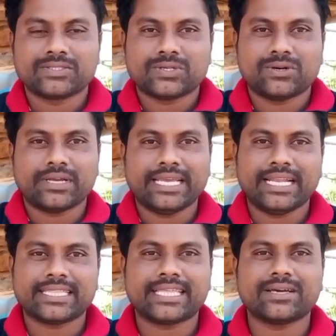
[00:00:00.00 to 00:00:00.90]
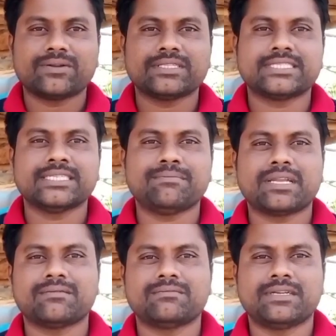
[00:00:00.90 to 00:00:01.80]
సో వీళ్ళిద్దరి గురించి
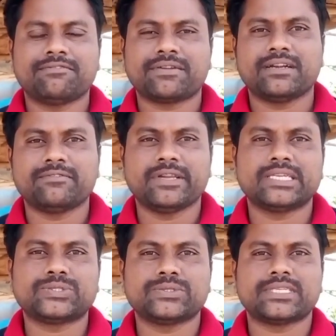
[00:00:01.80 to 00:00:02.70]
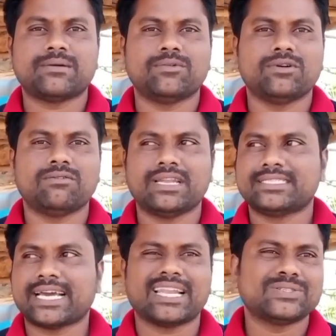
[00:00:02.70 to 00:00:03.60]
మనం డిఫరెంట్ వీడియోస్ చూసాము వాళ్ళ
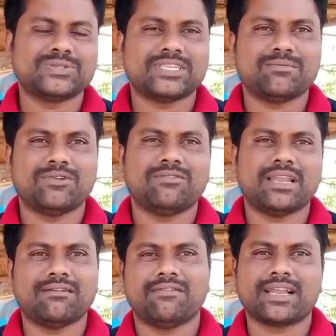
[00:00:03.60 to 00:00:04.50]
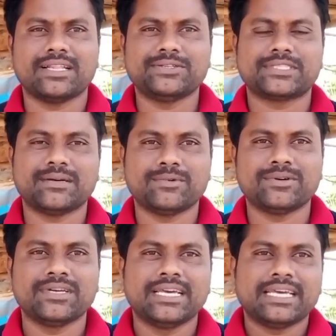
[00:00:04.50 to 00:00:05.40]
శాఖలు చూసాము వాళ్ళ వ్యవహారాలు చూసాము
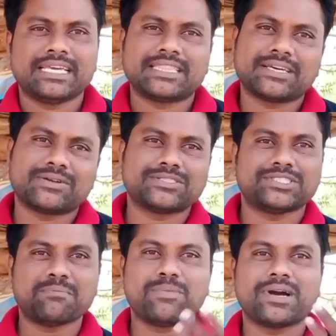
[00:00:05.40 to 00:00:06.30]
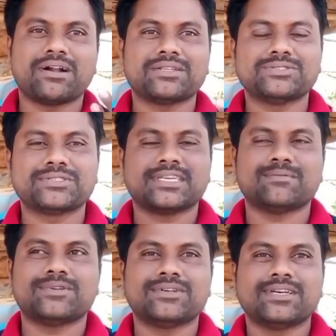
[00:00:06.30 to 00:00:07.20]
ఇద్దరు జంప్ కావడం
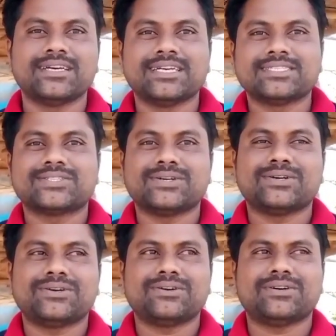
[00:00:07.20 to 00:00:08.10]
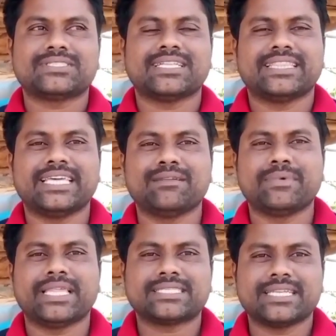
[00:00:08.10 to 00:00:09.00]
చూసాము సో అసలు దీని
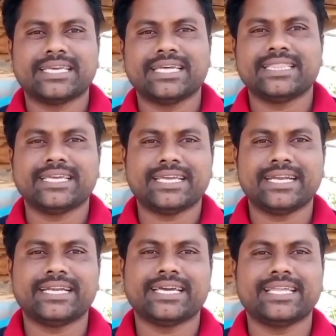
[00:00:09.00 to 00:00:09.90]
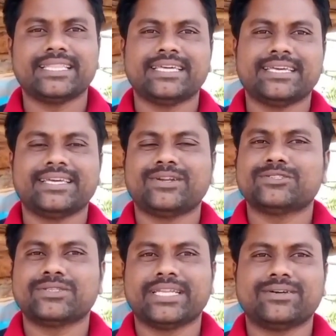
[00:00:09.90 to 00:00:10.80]
మీద అసలు ఏంది ఏంటి అనేది
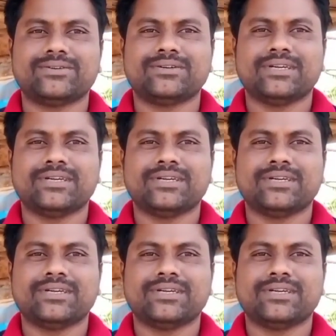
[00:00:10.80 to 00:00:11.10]
ఈరోజు నేను